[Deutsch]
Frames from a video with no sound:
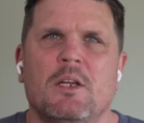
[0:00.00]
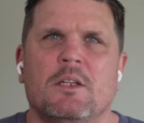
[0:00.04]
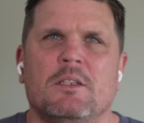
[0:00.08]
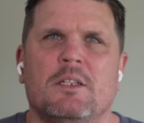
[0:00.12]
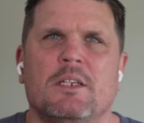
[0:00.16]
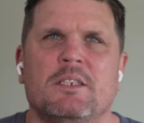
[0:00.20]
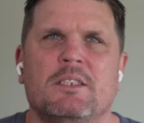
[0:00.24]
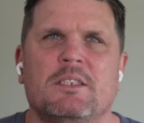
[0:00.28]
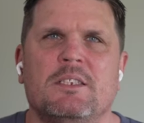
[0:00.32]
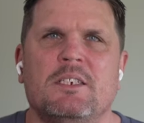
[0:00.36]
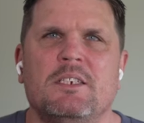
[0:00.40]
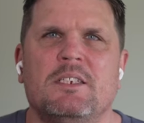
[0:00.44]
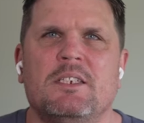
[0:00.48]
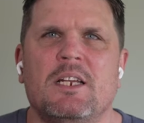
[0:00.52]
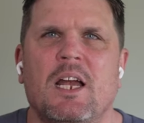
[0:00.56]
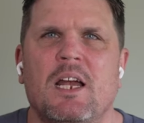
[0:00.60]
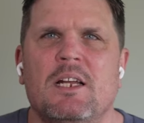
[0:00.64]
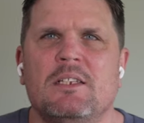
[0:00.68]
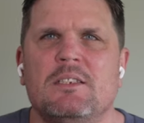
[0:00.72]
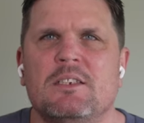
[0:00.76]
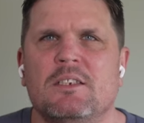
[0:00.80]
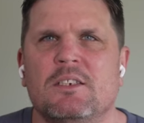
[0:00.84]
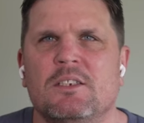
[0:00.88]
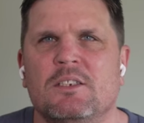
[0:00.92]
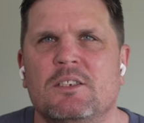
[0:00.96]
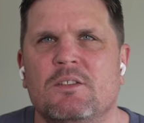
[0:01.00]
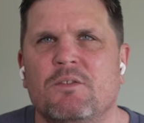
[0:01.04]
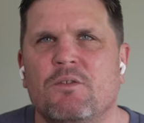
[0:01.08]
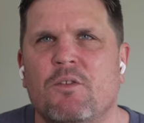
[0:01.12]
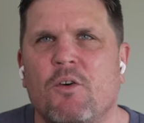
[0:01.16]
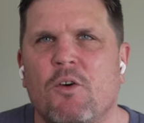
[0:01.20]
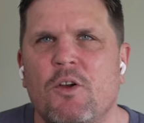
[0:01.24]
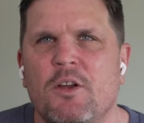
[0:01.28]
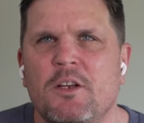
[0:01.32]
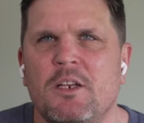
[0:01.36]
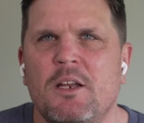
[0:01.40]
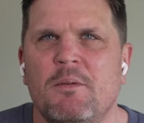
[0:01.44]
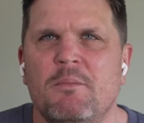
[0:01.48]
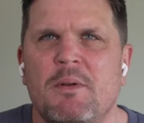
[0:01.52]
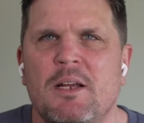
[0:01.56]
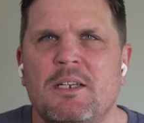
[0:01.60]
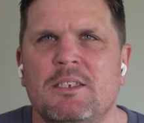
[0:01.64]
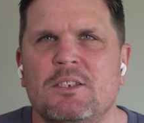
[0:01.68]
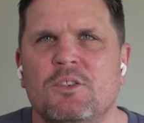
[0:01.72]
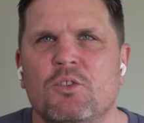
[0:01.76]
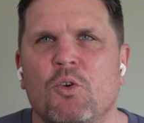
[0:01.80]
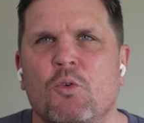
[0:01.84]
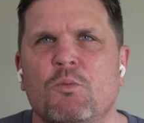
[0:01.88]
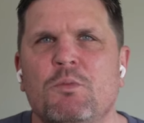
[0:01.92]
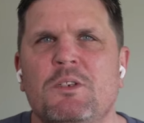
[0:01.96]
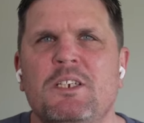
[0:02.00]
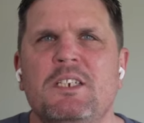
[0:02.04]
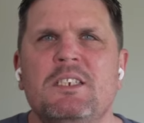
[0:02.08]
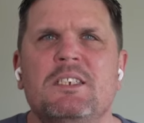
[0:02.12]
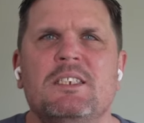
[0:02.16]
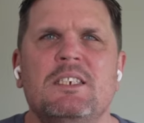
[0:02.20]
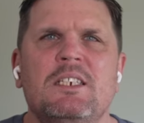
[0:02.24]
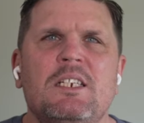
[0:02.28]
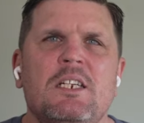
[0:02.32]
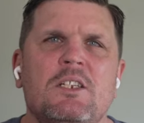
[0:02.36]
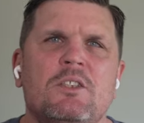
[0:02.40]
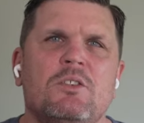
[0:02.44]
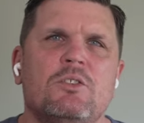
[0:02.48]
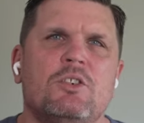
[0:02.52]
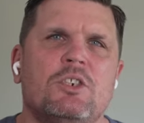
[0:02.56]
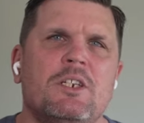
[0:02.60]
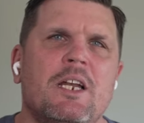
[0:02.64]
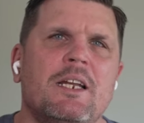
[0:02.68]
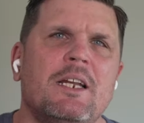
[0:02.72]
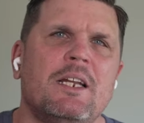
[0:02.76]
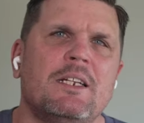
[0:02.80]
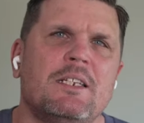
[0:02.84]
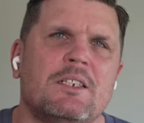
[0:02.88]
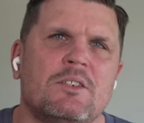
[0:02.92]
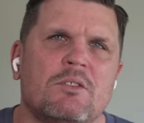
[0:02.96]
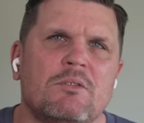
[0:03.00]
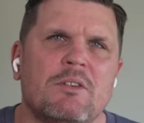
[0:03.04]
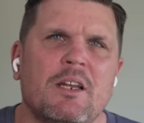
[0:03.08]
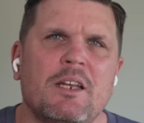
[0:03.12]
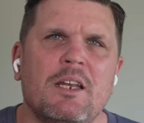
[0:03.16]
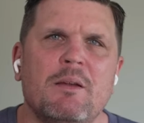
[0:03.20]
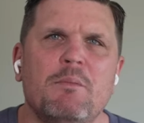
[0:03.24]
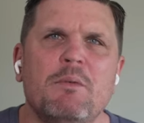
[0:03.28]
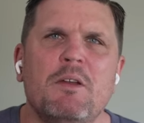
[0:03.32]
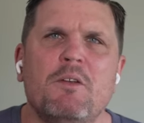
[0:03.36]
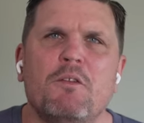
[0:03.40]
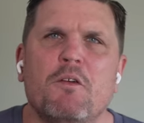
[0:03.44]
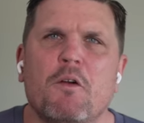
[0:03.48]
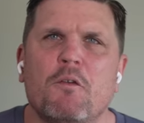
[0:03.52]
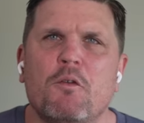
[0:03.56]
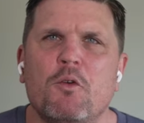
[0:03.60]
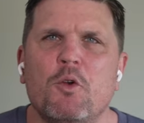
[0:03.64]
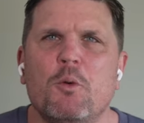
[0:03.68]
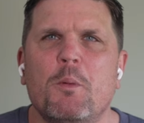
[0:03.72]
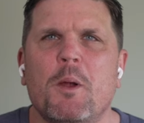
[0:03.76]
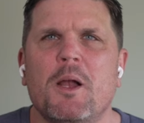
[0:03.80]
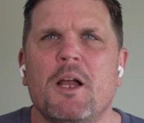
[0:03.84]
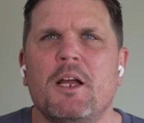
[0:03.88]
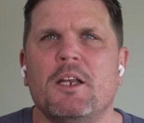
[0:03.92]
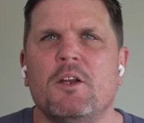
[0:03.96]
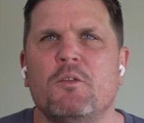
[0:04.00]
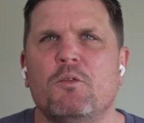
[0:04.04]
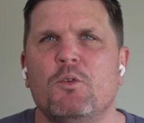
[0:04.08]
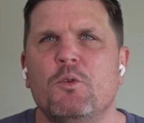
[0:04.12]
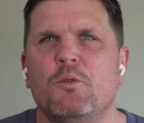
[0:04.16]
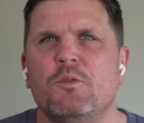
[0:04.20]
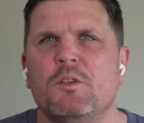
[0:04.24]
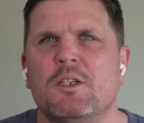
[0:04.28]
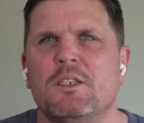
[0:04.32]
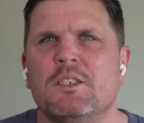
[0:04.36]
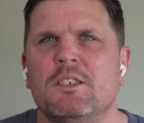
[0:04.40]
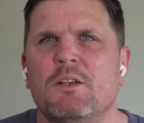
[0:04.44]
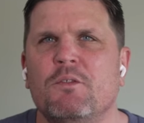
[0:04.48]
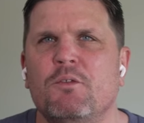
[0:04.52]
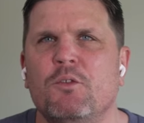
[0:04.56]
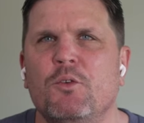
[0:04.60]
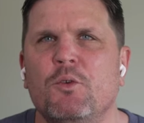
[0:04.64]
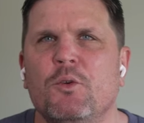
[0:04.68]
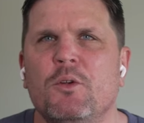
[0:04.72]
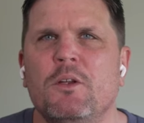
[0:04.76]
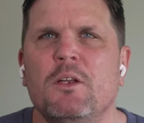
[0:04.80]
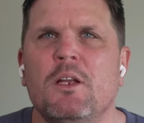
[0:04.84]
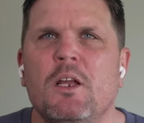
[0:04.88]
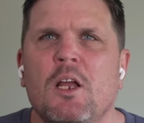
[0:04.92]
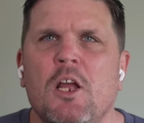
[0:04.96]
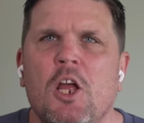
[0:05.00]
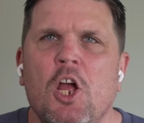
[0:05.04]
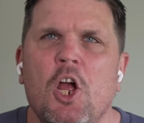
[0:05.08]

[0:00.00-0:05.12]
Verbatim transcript: Das ja. Zitat ist folgendermaßen, um dies sicherzustellen, hat das Unternehmen die Verfügbarkeit auf Lufthansa-Flügen